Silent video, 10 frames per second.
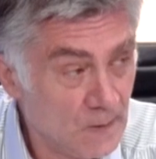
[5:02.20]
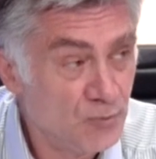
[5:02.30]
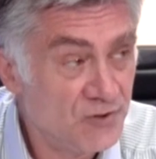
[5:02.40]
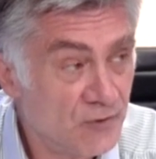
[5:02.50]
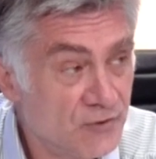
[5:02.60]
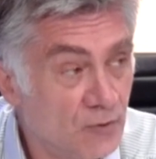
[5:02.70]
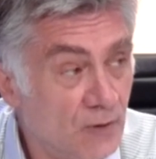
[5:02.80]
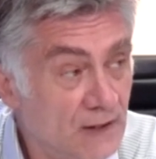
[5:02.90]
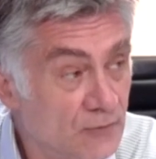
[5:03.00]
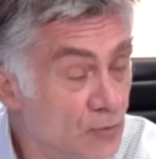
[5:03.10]
puissance
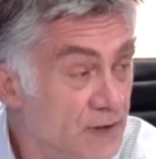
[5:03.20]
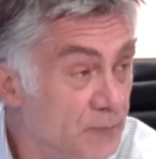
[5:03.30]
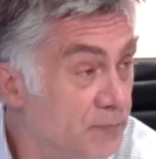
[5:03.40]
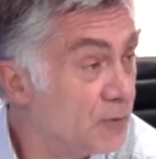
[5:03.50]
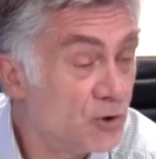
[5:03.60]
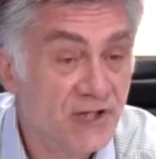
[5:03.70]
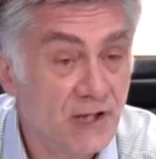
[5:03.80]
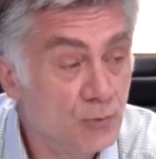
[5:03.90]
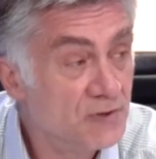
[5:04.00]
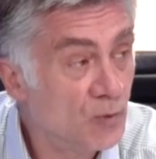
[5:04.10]
3 tous les projets
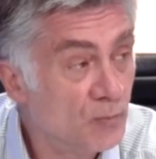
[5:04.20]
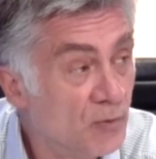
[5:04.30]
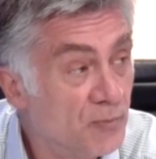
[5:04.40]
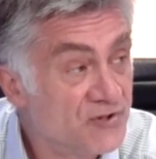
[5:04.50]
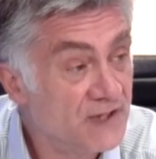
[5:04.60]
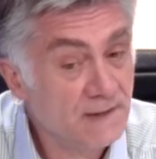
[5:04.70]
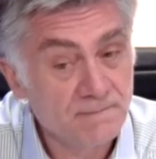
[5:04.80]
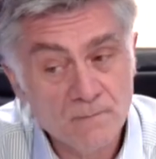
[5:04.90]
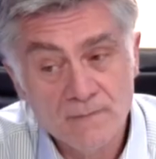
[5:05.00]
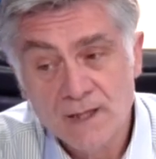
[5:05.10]
qui lui sont proposés.
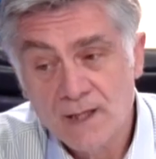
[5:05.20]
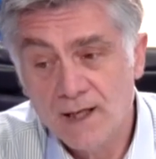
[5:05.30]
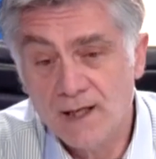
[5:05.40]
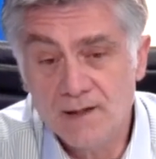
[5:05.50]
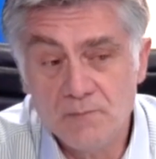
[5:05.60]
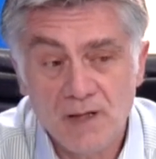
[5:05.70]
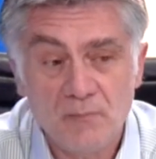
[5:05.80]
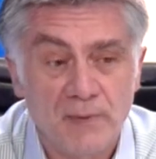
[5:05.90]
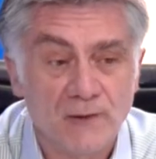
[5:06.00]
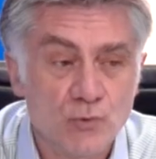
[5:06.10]
Mhm. Et il met
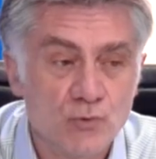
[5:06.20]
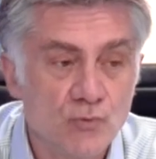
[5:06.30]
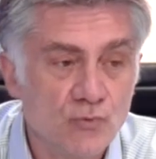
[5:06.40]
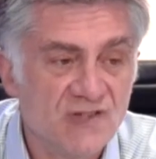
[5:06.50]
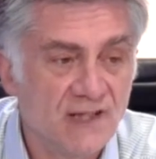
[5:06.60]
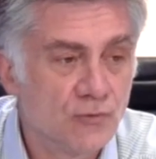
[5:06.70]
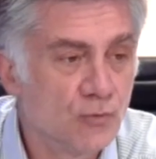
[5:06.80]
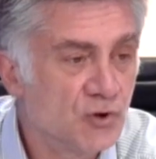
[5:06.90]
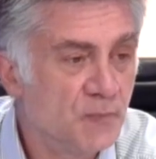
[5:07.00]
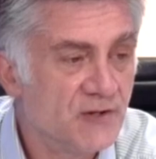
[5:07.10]
par-dessus sa
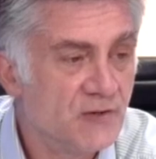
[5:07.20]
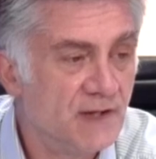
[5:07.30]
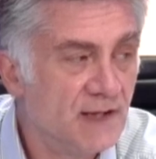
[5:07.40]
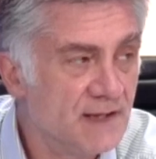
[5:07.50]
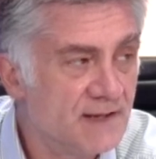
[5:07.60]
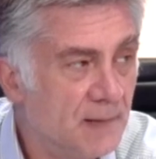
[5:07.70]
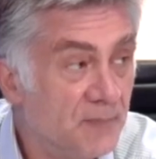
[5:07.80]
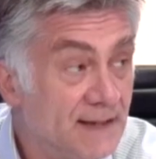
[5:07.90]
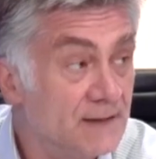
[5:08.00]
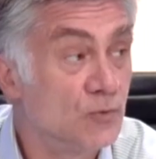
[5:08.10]
touche personnelle, sa
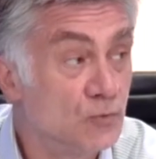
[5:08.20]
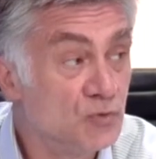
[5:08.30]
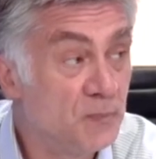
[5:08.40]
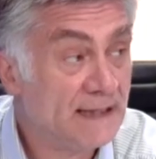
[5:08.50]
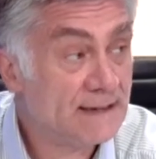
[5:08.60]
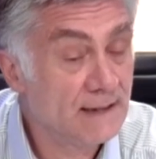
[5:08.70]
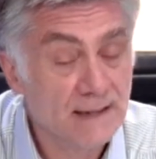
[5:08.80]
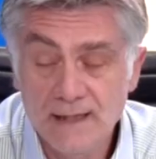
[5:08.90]
patte, son coup de patte,